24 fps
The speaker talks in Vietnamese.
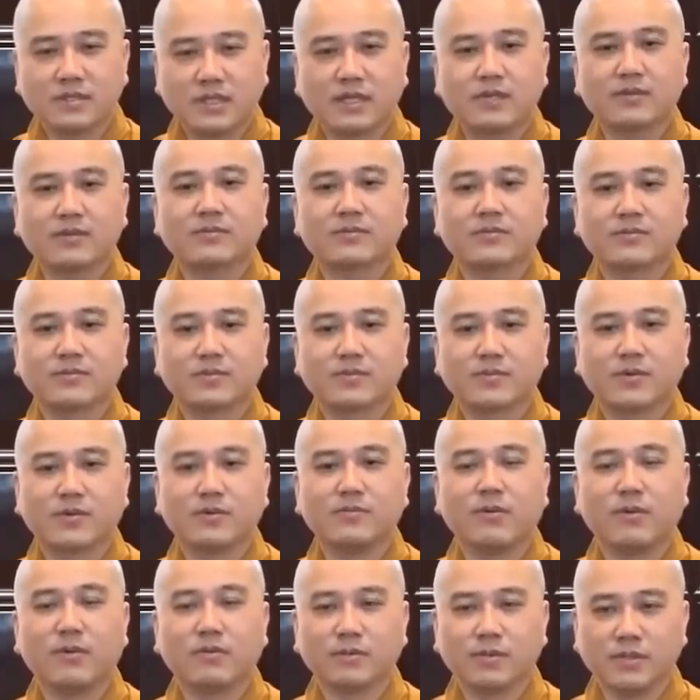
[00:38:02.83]
tư cách của
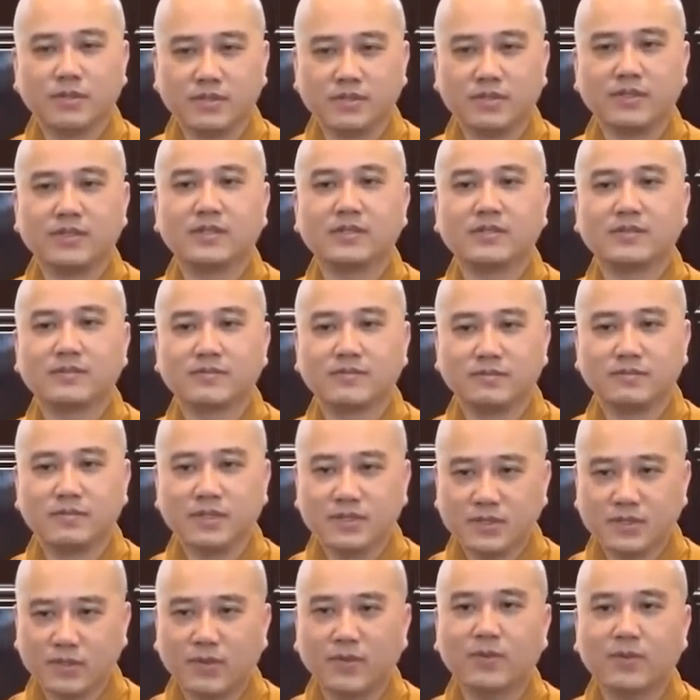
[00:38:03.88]
một người
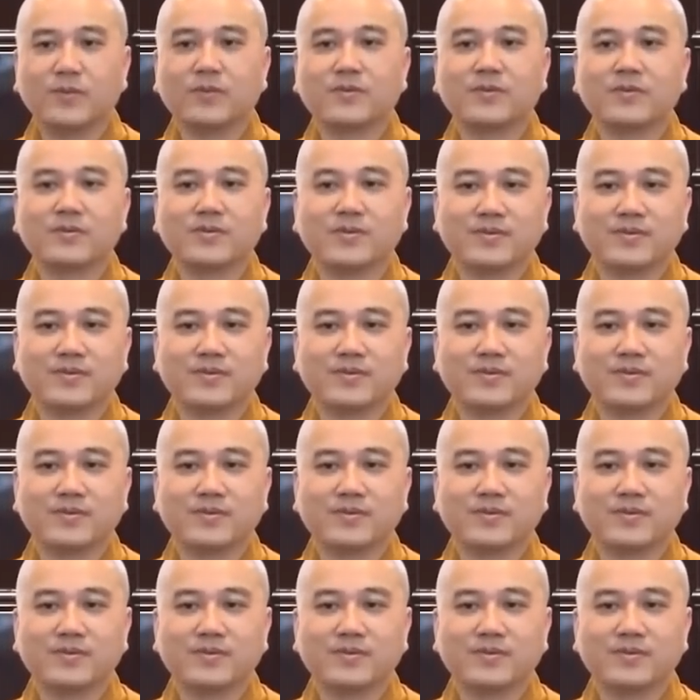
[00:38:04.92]
biết tu.